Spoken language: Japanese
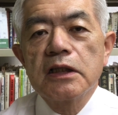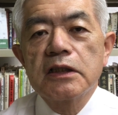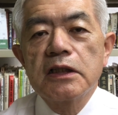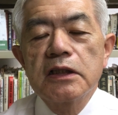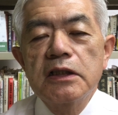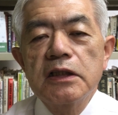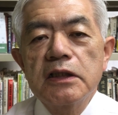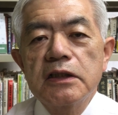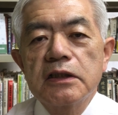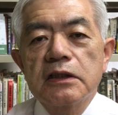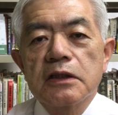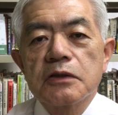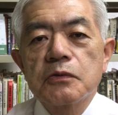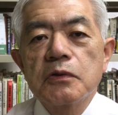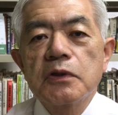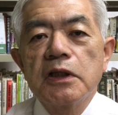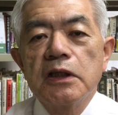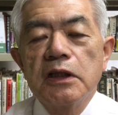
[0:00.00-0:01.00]
で出てきた
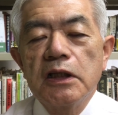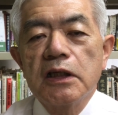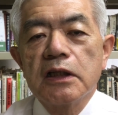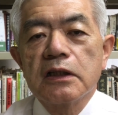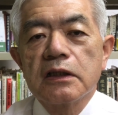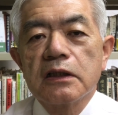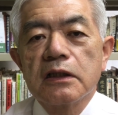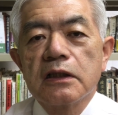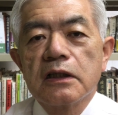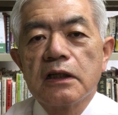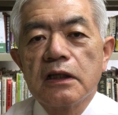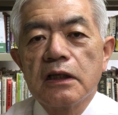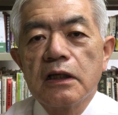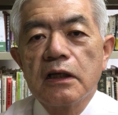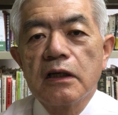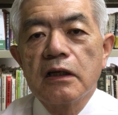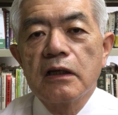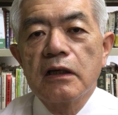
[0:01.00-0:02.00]
時に
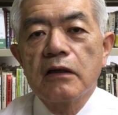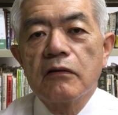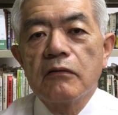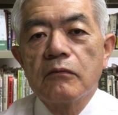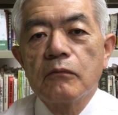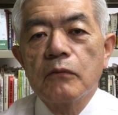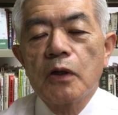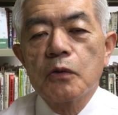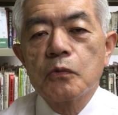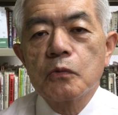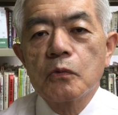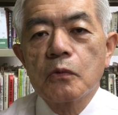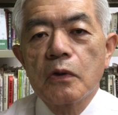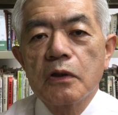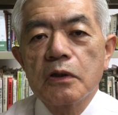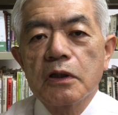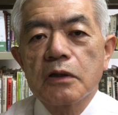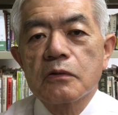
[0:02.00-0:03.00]
あ
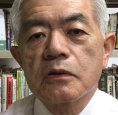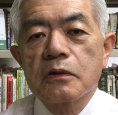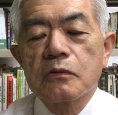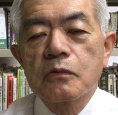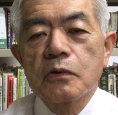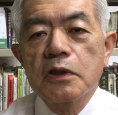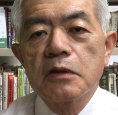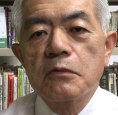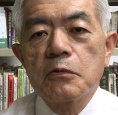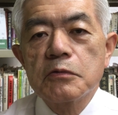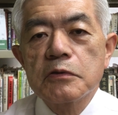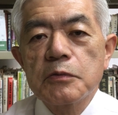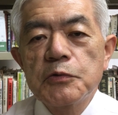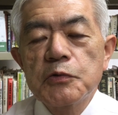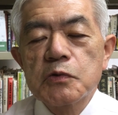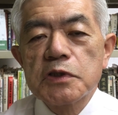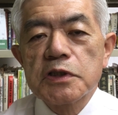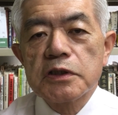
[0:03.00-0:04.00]
のあれこれ山本
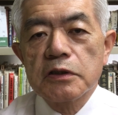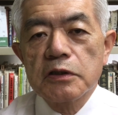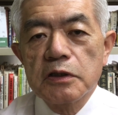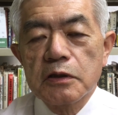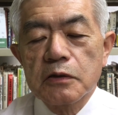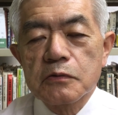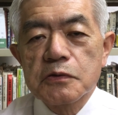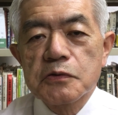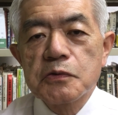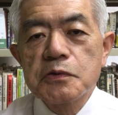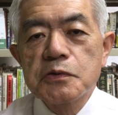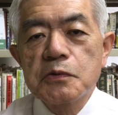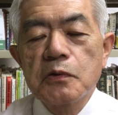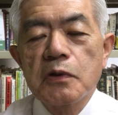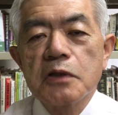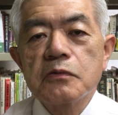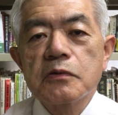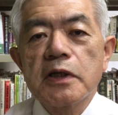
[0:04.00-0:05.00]
美穂さんじゃないかとそうする
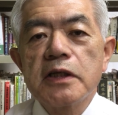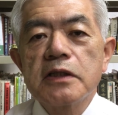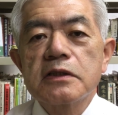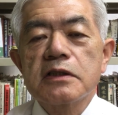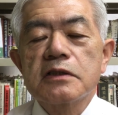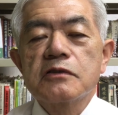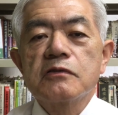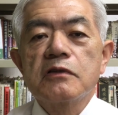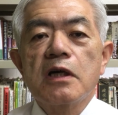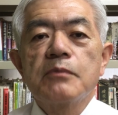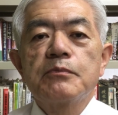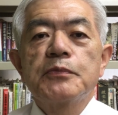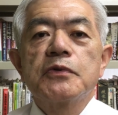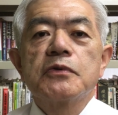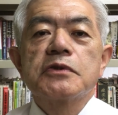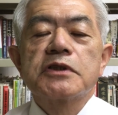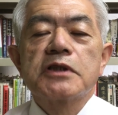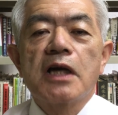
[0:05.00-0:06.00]
とあの警察の発
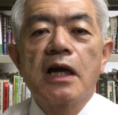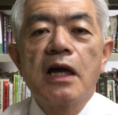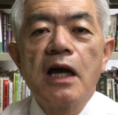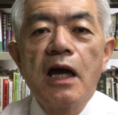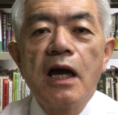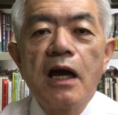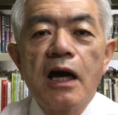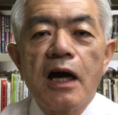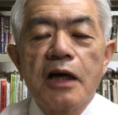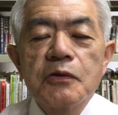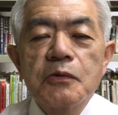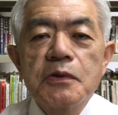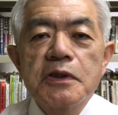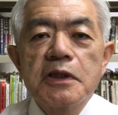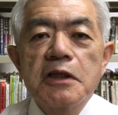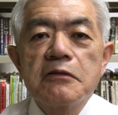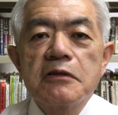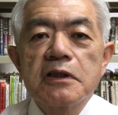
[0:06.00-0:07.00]
表したあの
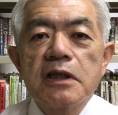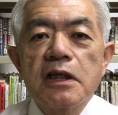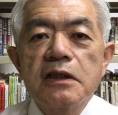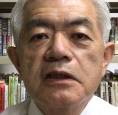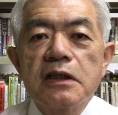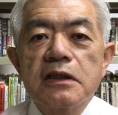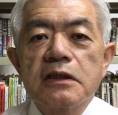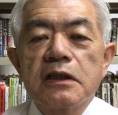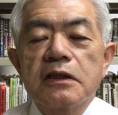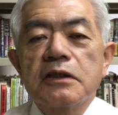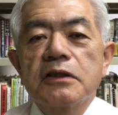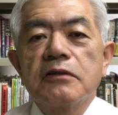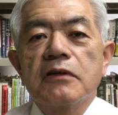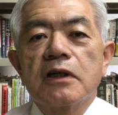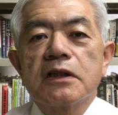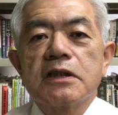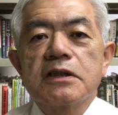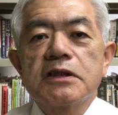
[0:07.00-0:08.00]
遺体は何なんだって
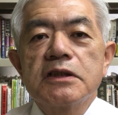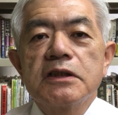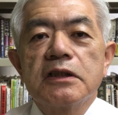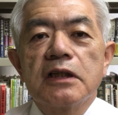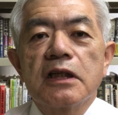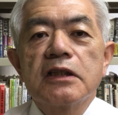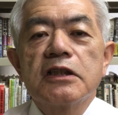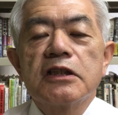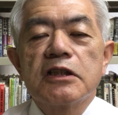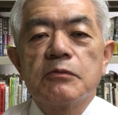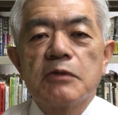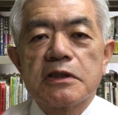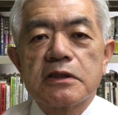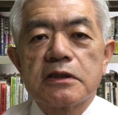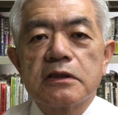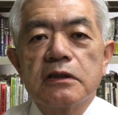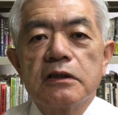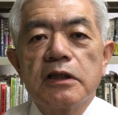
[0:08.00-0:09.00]
いう話になってきま
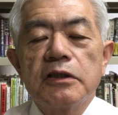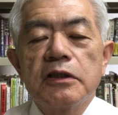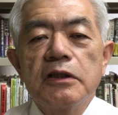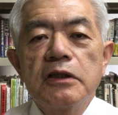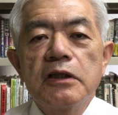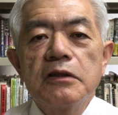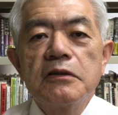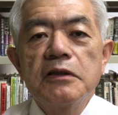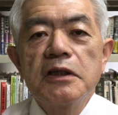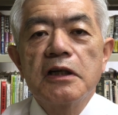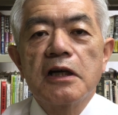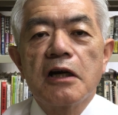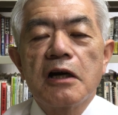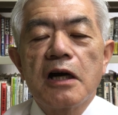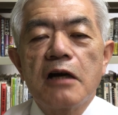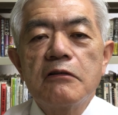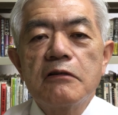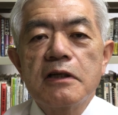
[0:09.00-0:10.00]
すで DNA
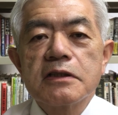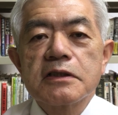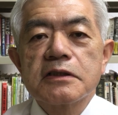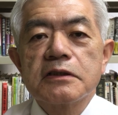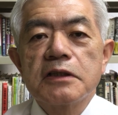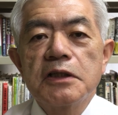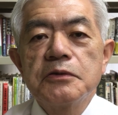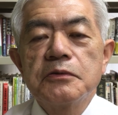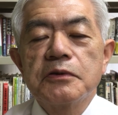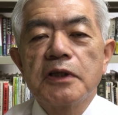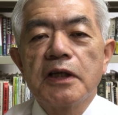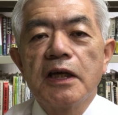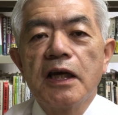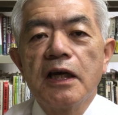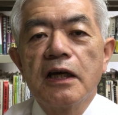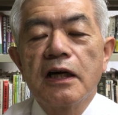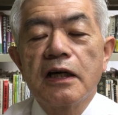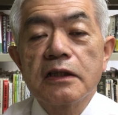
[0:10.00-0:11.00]
が合うはずないのに
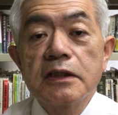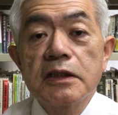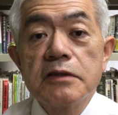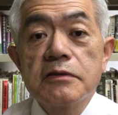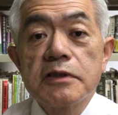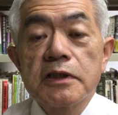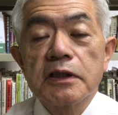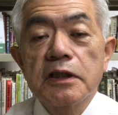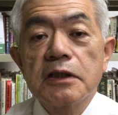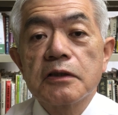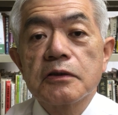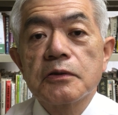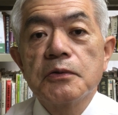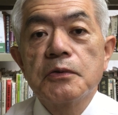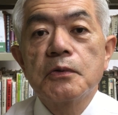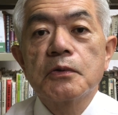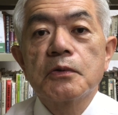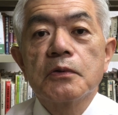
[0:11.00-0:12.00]
合ってないか
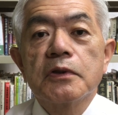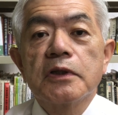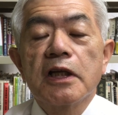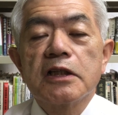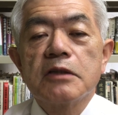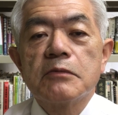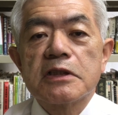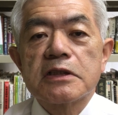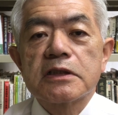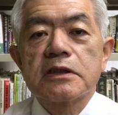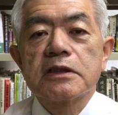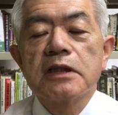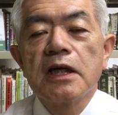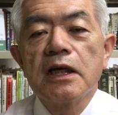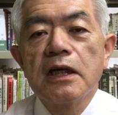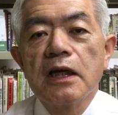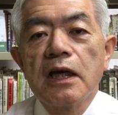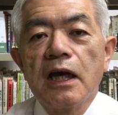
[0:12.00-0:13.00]
ということになります
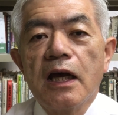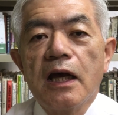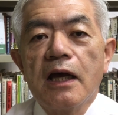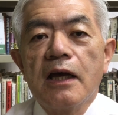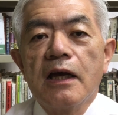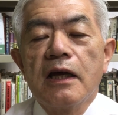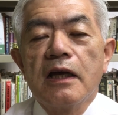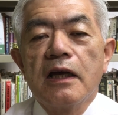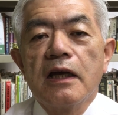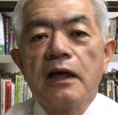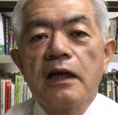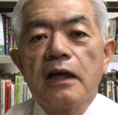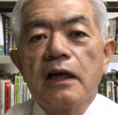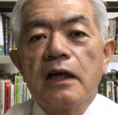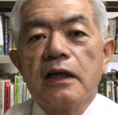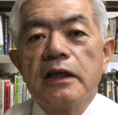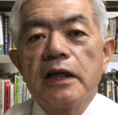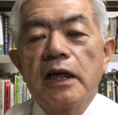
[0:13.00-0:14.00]

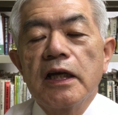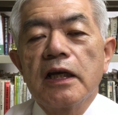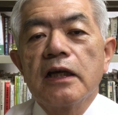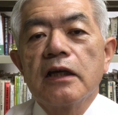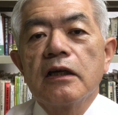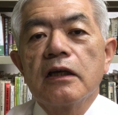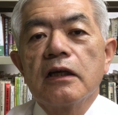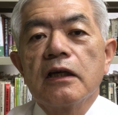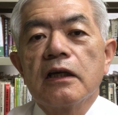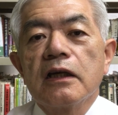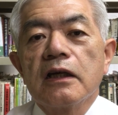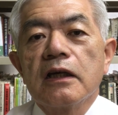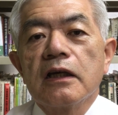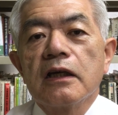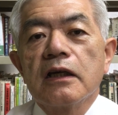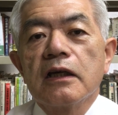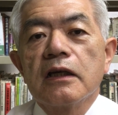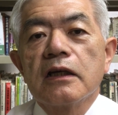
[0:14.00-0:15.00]
で、
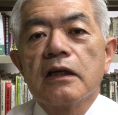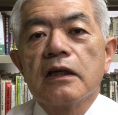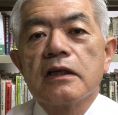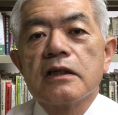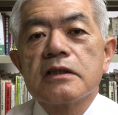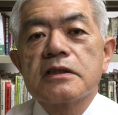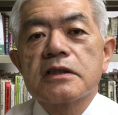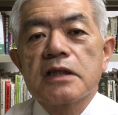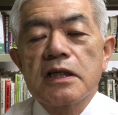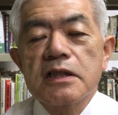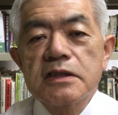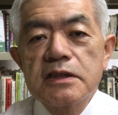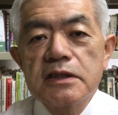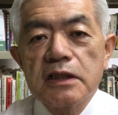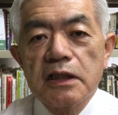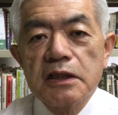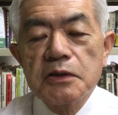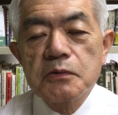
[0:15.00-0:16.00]
えー、しか
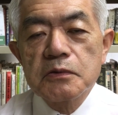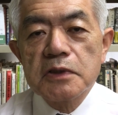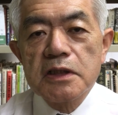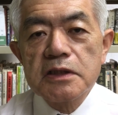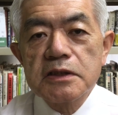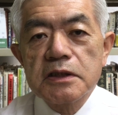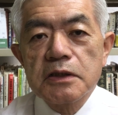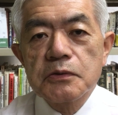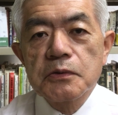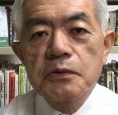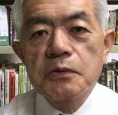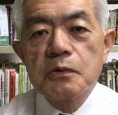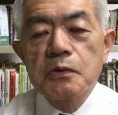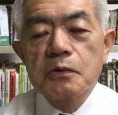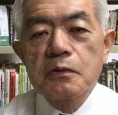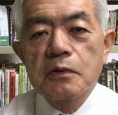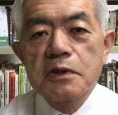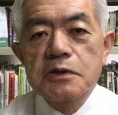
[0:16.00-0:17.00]
しあれを出したという
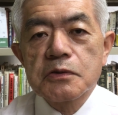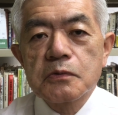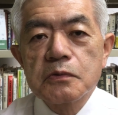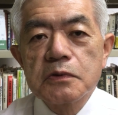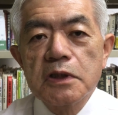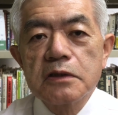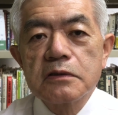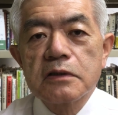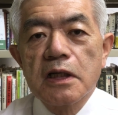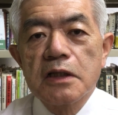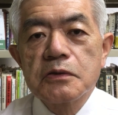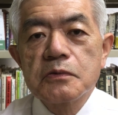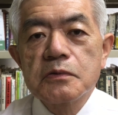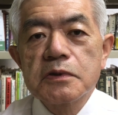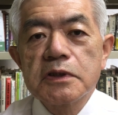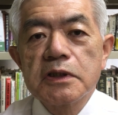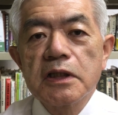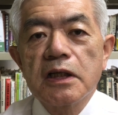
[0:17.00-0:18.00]
ことはそうなる可
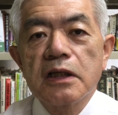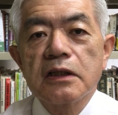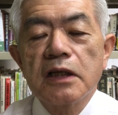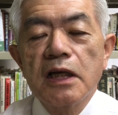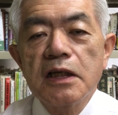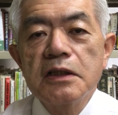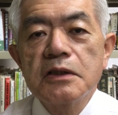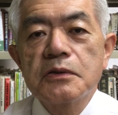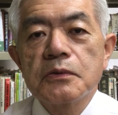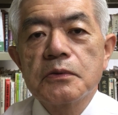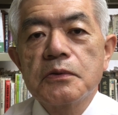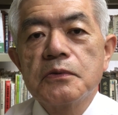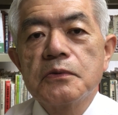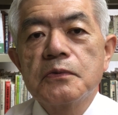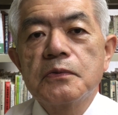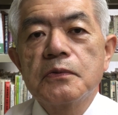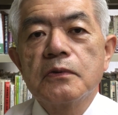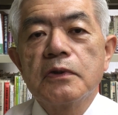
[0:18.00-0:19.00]
能性がないと
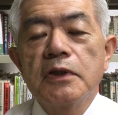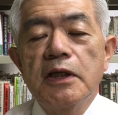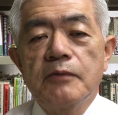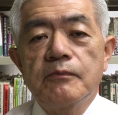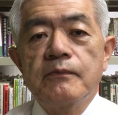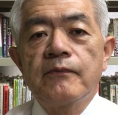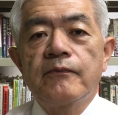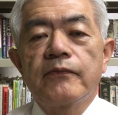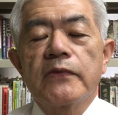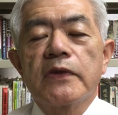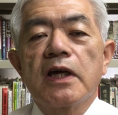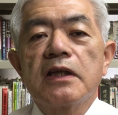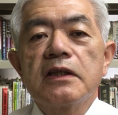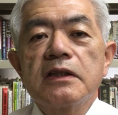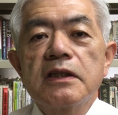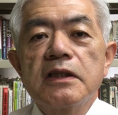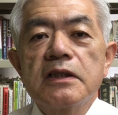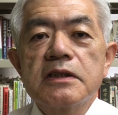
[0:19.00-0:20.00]
いうふうに
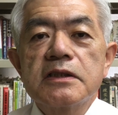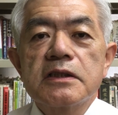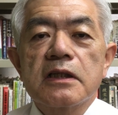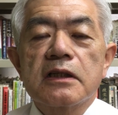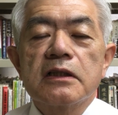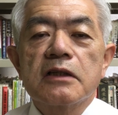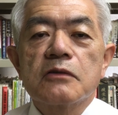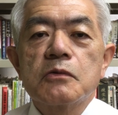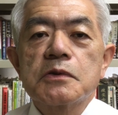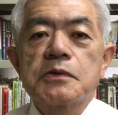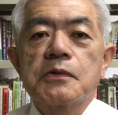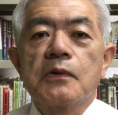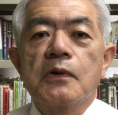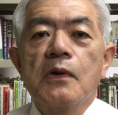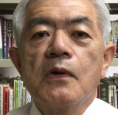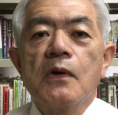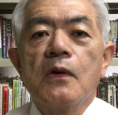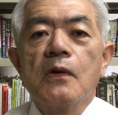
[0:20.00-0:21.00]
断定したからこ
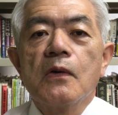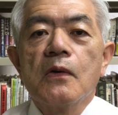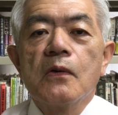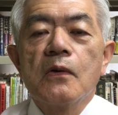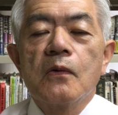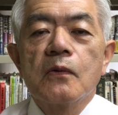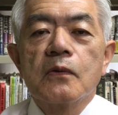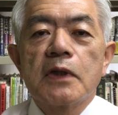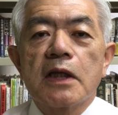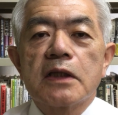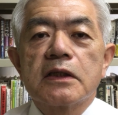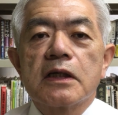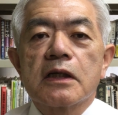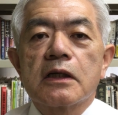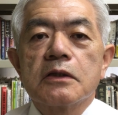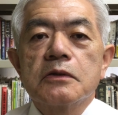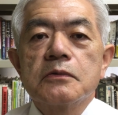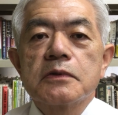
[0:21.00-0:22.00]
そなっ
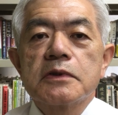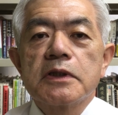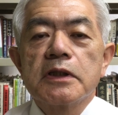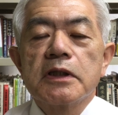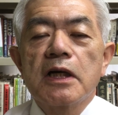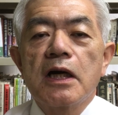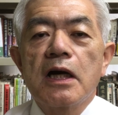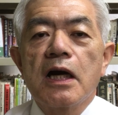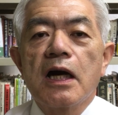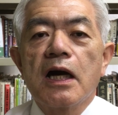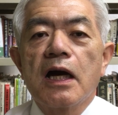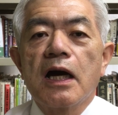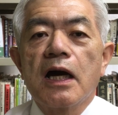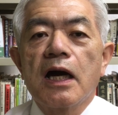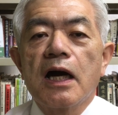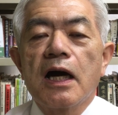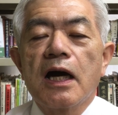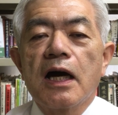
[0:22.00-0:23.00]
た可能性が
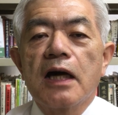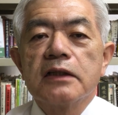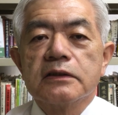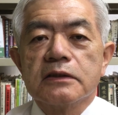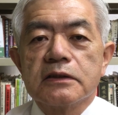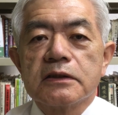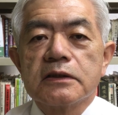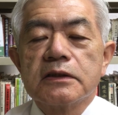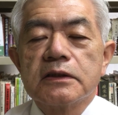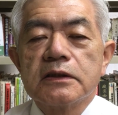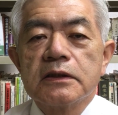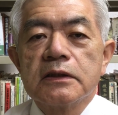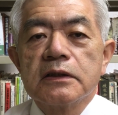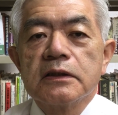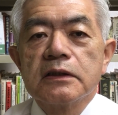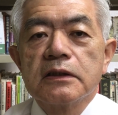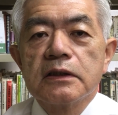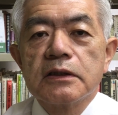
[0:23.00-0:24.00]
ある
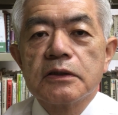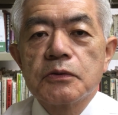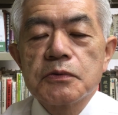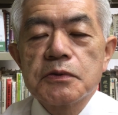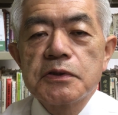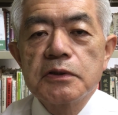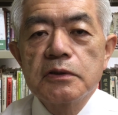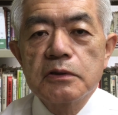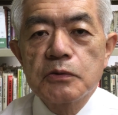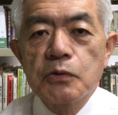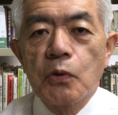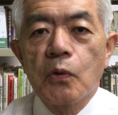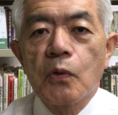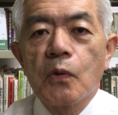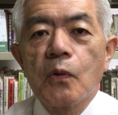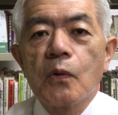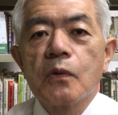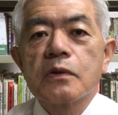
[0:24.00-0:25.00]
とする
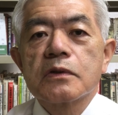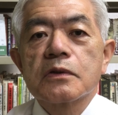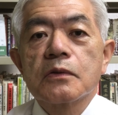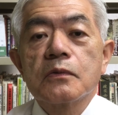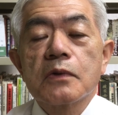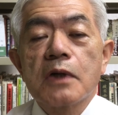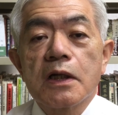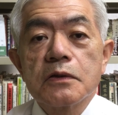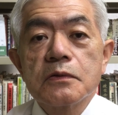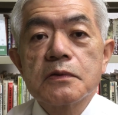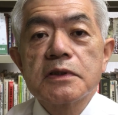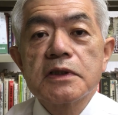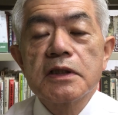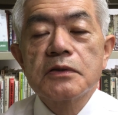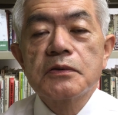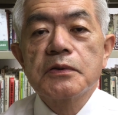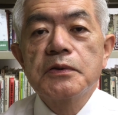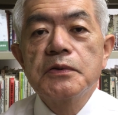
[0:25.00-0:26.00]
とその可能
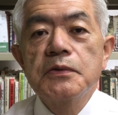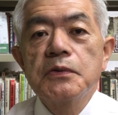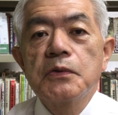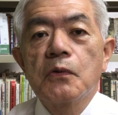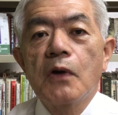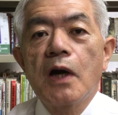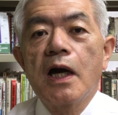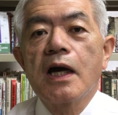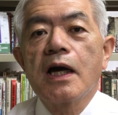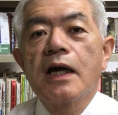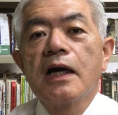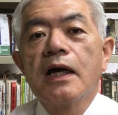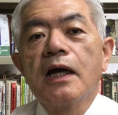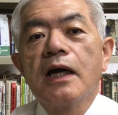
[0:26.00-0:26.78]
性というのは